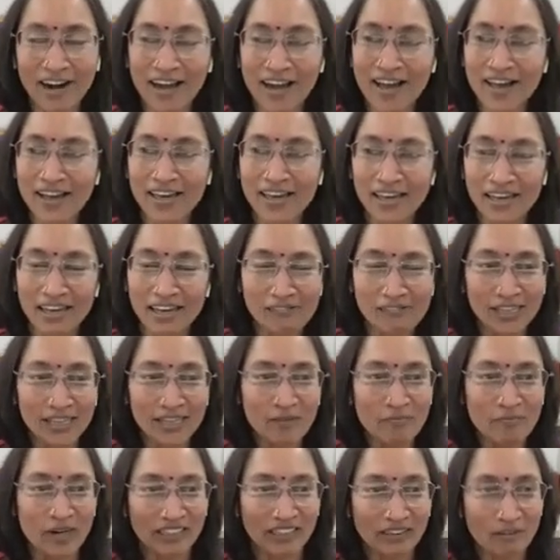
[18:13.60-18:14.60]
வேணா இங்க
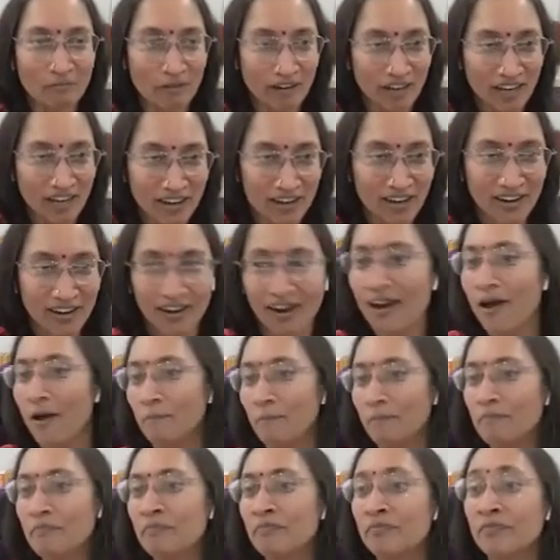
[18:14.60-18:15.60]
வந்து பக்தி பண்ணிட்டு
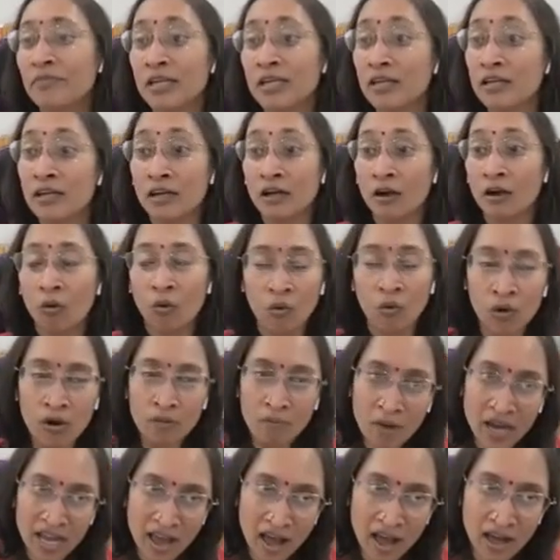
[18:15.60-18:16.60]
இருக்கலாம்
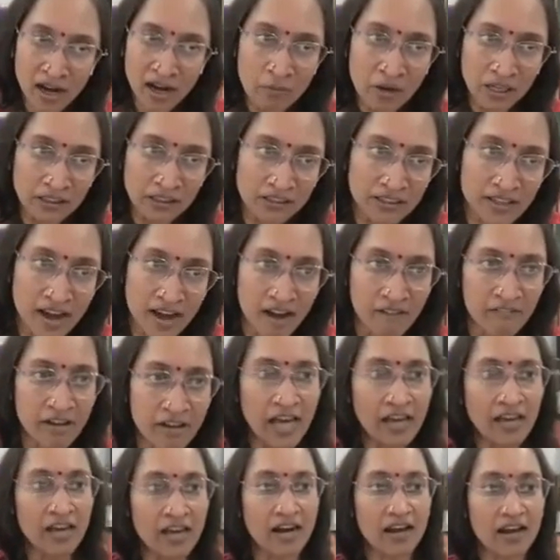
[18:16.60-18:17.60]
உண்மையான
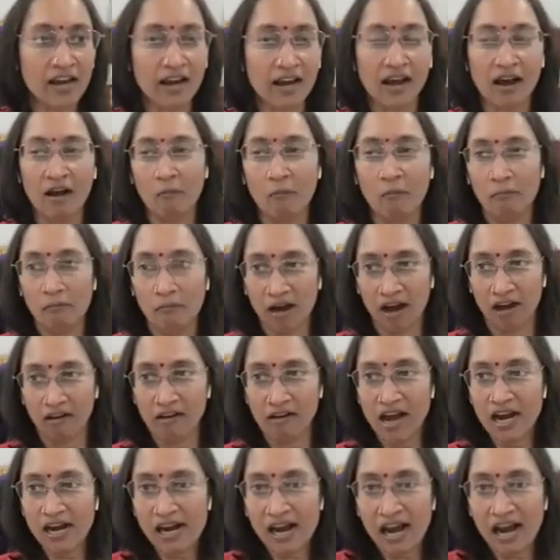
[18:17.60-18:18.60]
பக்தியாவே இருக்கலாம்
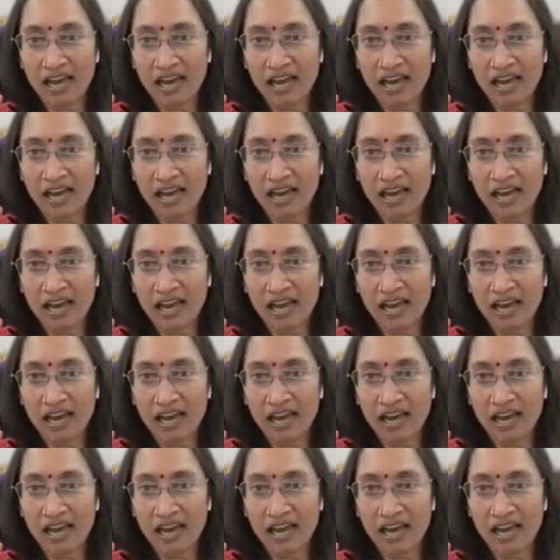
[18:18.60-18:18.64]
பகவான்